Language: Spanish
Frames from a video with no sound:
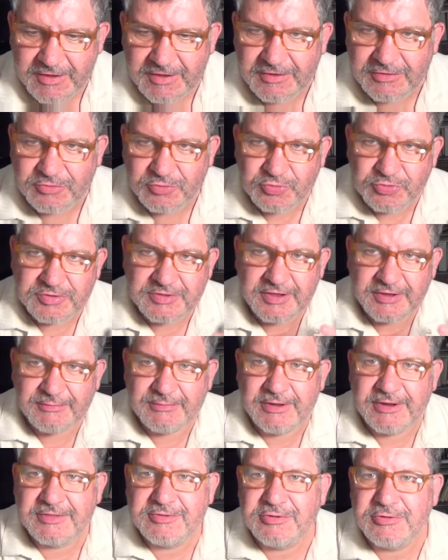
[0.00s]
induce a
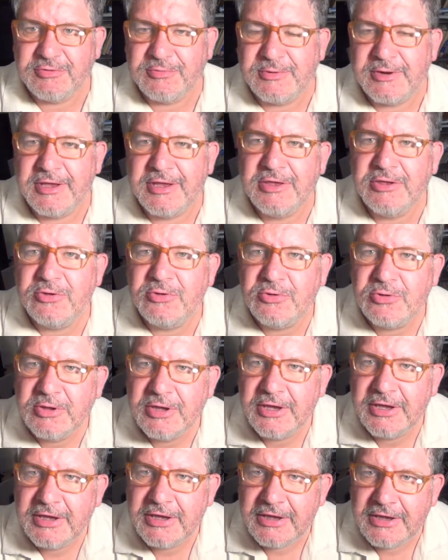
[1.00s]
hablar sobre ello
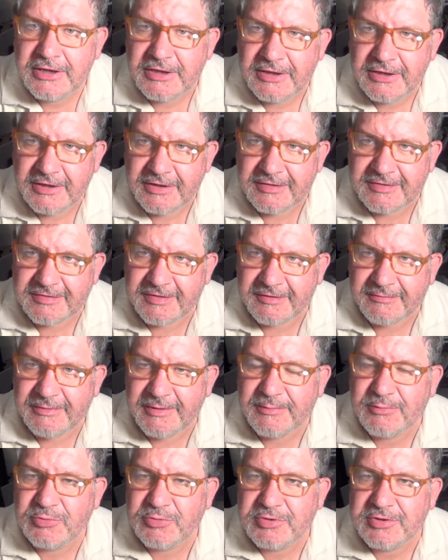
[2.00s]
y
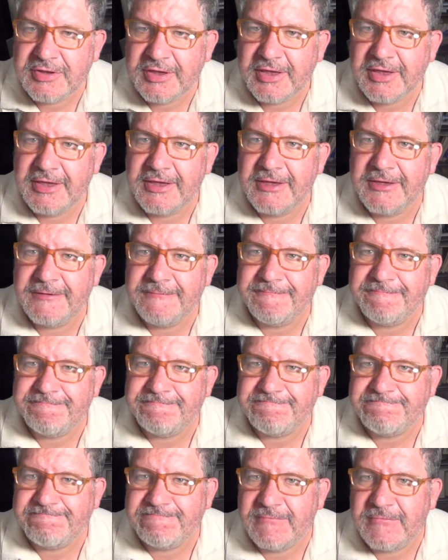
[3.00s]
sabemos que
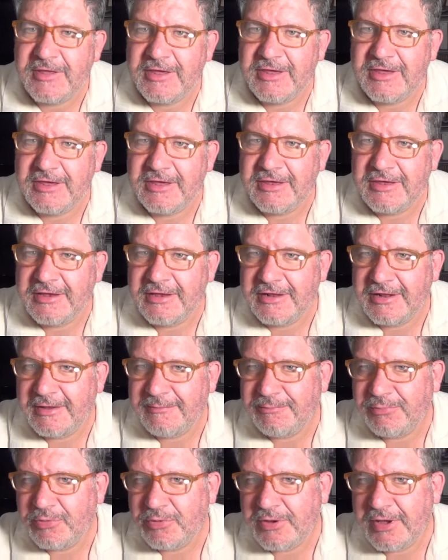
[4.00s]

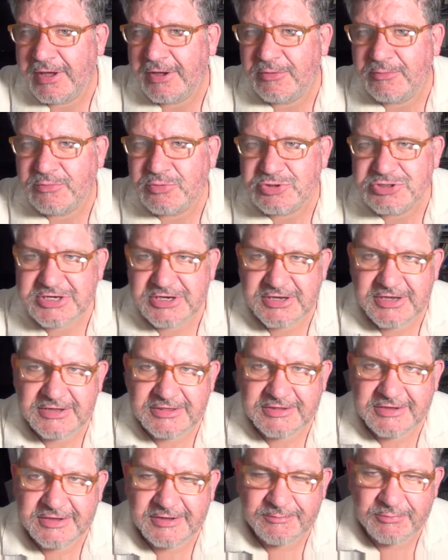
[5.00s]
la poca o mucha
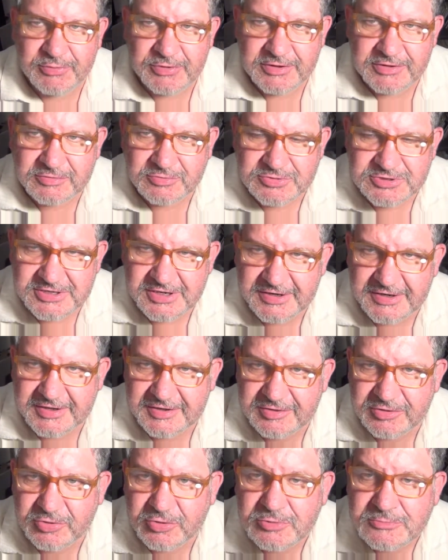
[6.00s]
gente que pueda escuchar
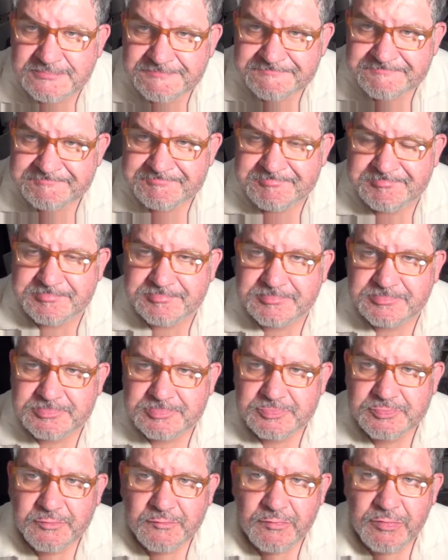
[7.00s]
esto
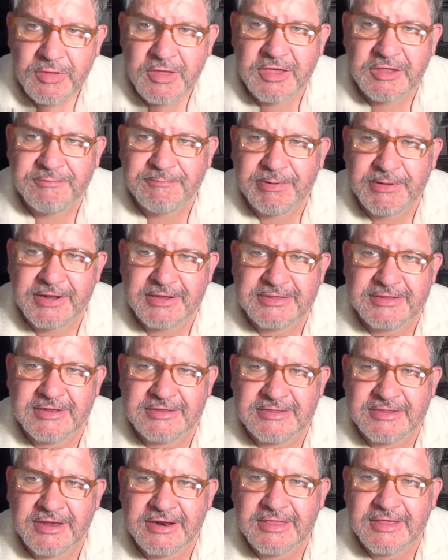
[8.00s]
es para
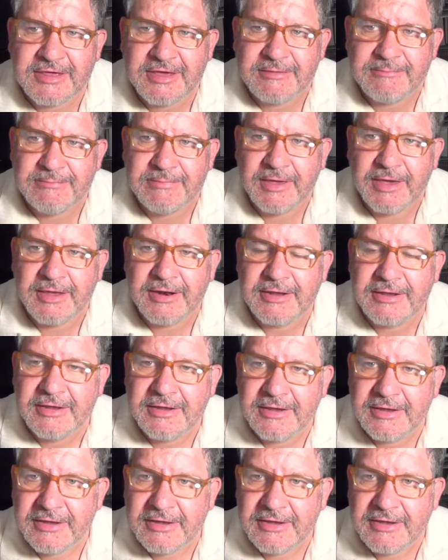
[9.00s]
tratar de cambiar